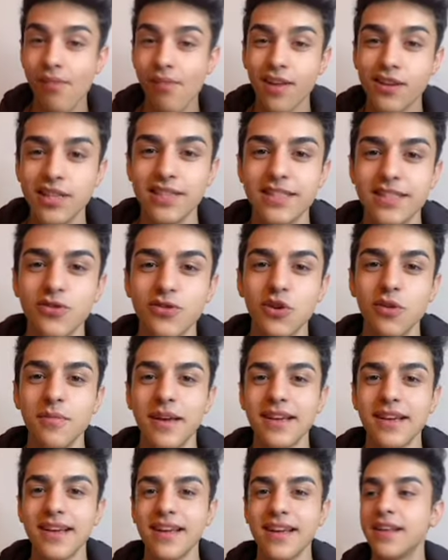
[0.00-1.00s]
Gelatin
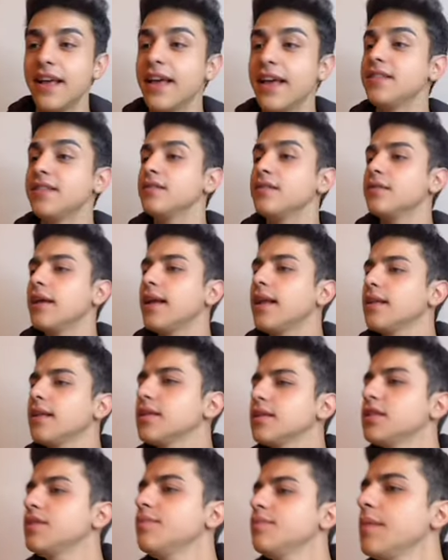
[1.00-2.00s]
doyman karnı. En, en
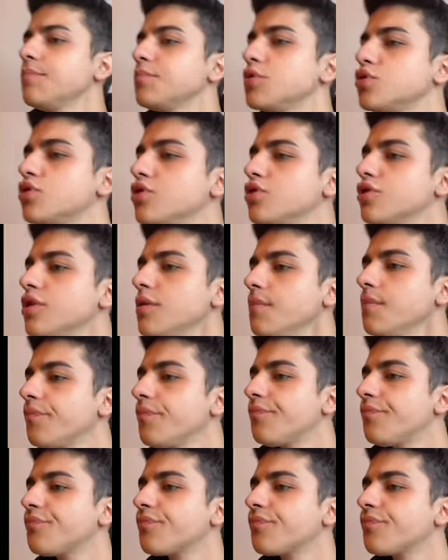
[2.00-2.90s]
altta kim yapmıştı onu?